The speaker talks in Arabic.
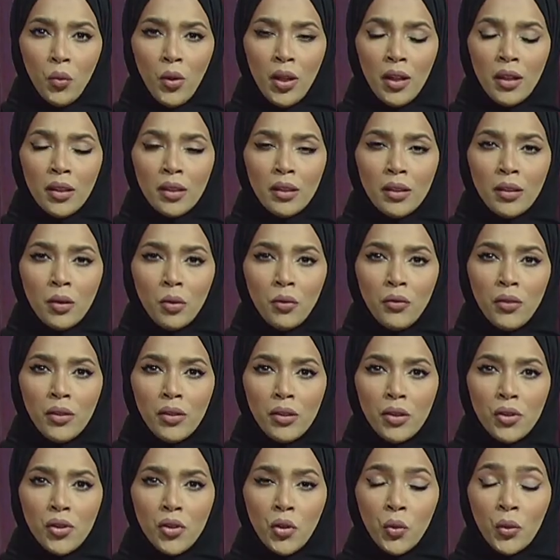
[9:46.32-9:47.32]
الوقت
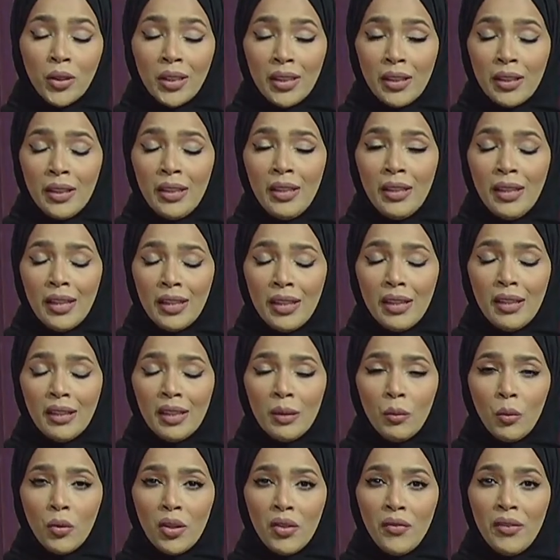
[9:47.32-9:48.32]
توفير الجهد وتأهيل
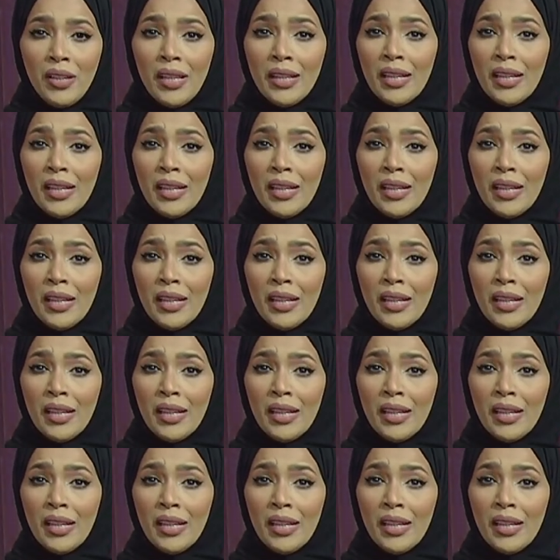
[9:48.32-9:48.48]
كذلك الموظفين